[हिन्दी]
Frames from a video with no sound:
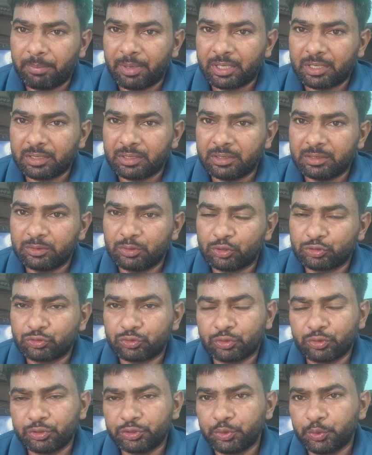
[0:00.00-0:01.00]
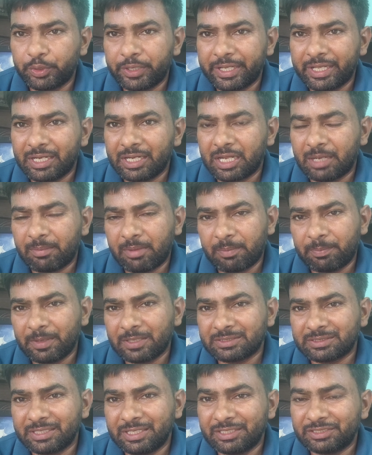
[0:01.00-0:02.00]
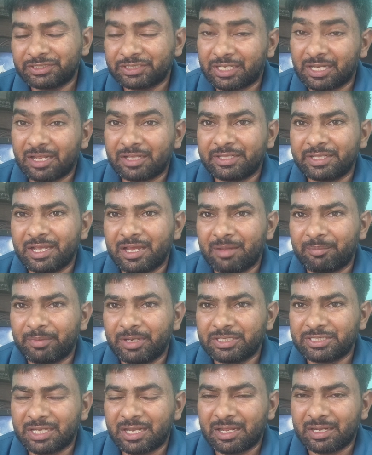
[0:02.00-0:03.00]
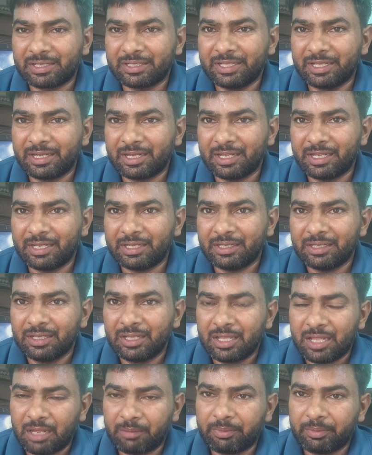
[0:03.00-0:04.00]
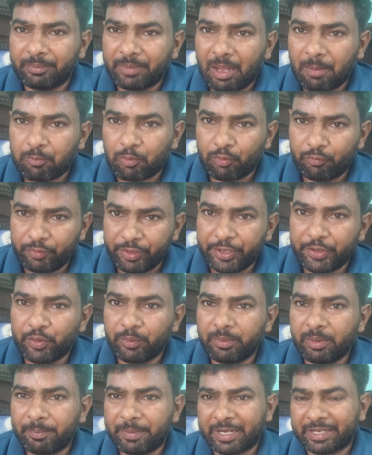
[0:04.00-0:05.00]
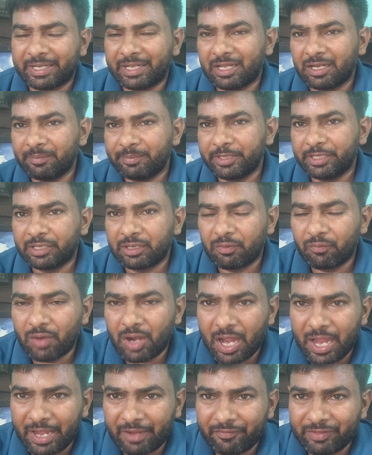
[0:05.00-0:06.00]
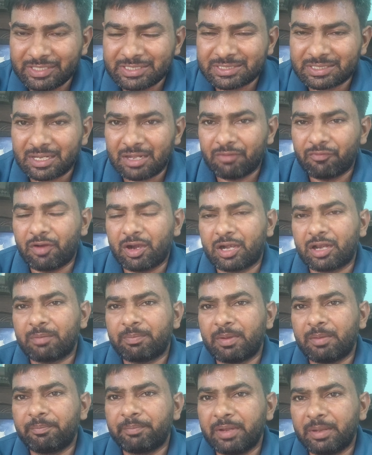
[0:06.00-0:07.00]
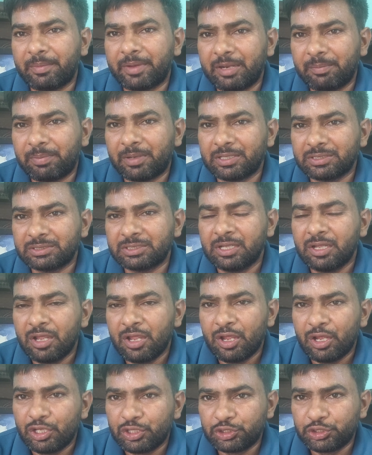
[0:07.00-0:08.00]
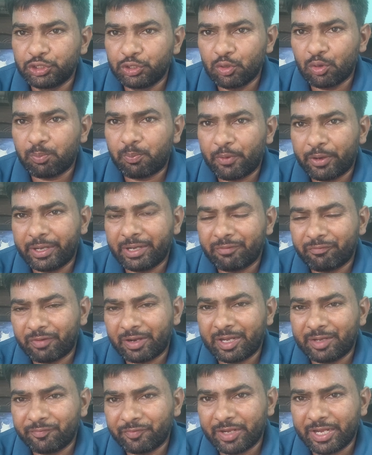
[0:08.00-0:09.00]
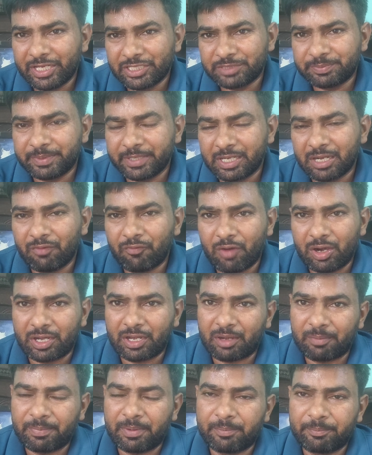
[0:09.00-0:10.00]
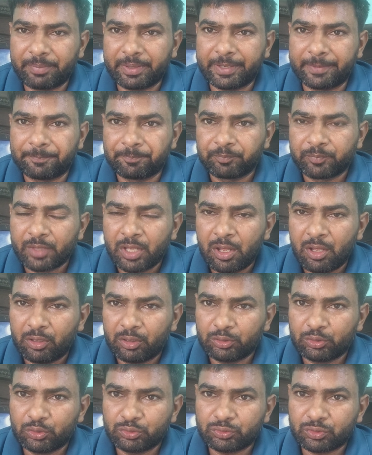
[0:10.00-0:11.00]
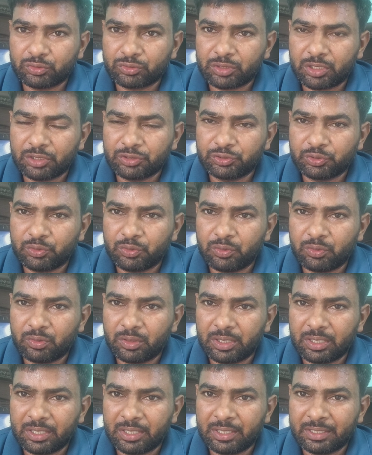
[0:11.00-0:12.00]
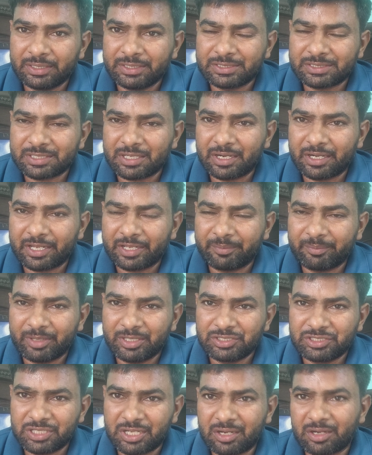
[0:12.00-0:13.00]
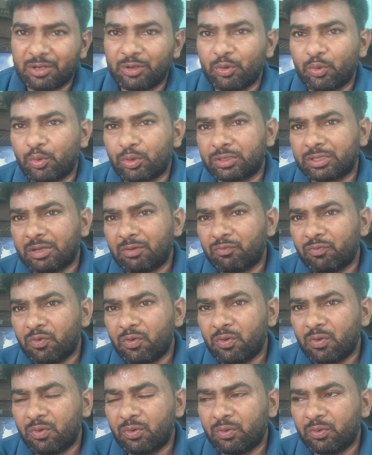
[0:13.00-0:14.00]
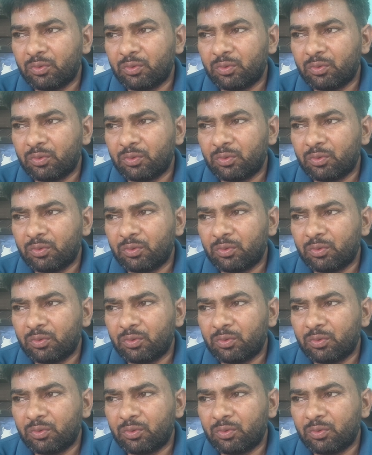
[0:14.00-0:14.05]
बट दोस्तों यू टी एल गामा प्लस ने चला दिया हमने चला के देखा है अभी मैं आपको वीडियो में प्रैक्टिकल भी दिखाऊंगा हैवेल्स का वाटर पंप है हमारे पास 0.5 पॉइंट का वाटर पंप है और तो दोस्तों उसका जो स्टार्टिंग में जर्क लोड था वो